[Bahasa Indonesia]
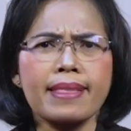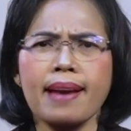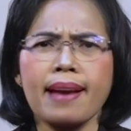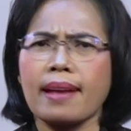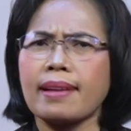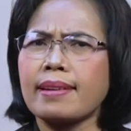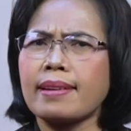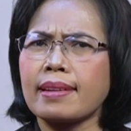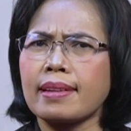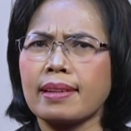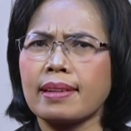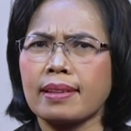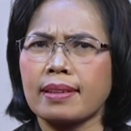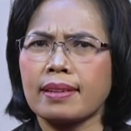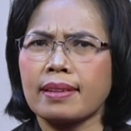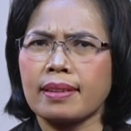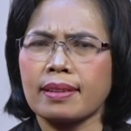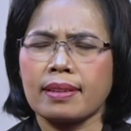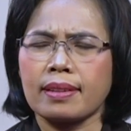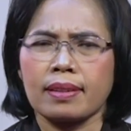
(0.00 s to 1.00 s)
Rusaklah
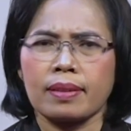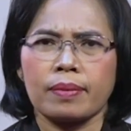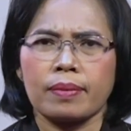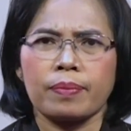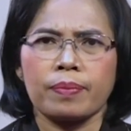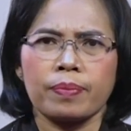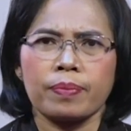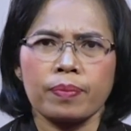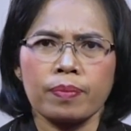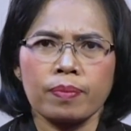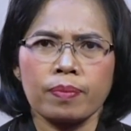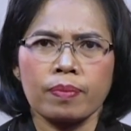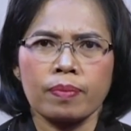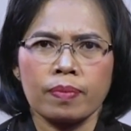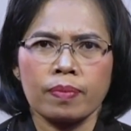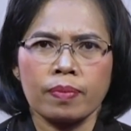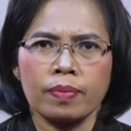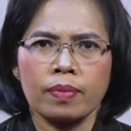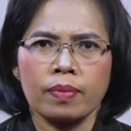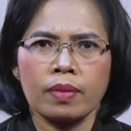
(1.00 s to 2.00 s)
bangsa ini.
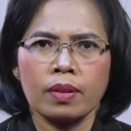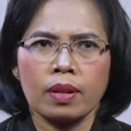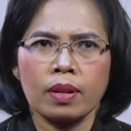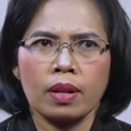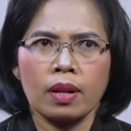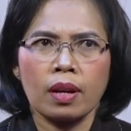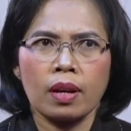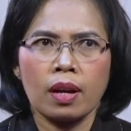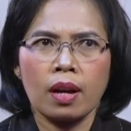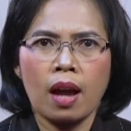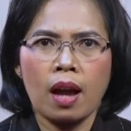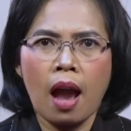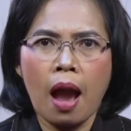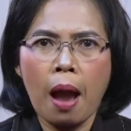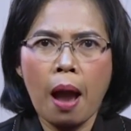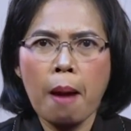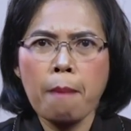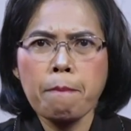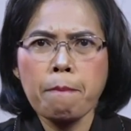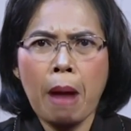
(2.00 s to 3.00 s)
Kalau orang yang menyebut
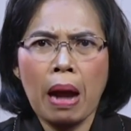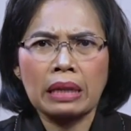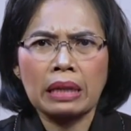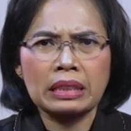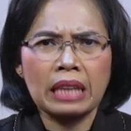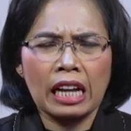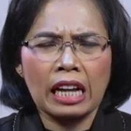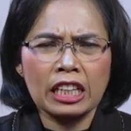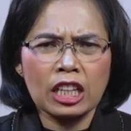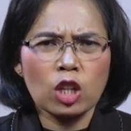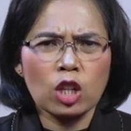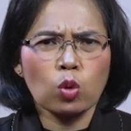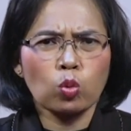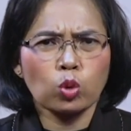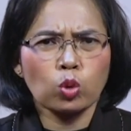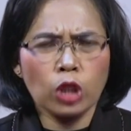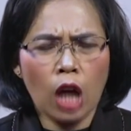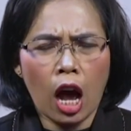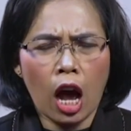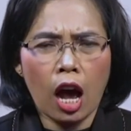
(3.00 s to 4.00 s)
dirinya jaksa tapi
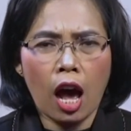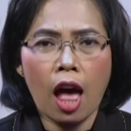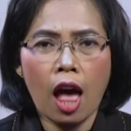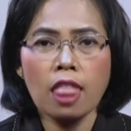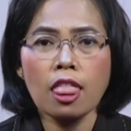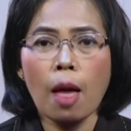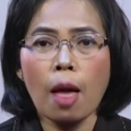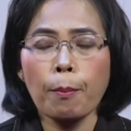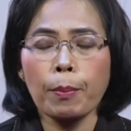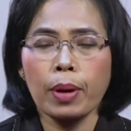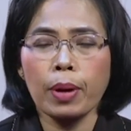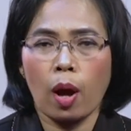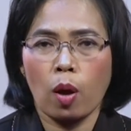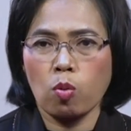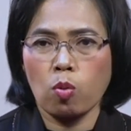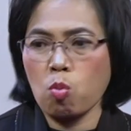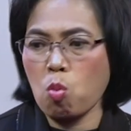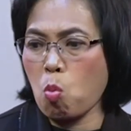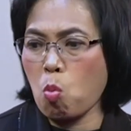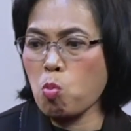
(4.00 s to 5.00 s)
mencari kepentingan diri
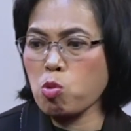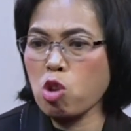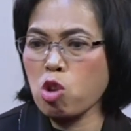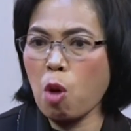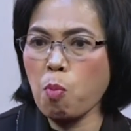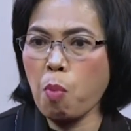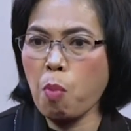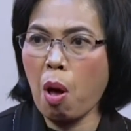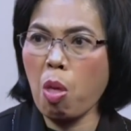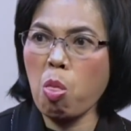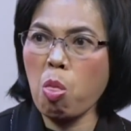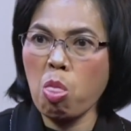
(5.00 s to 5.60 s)
sendiri, orang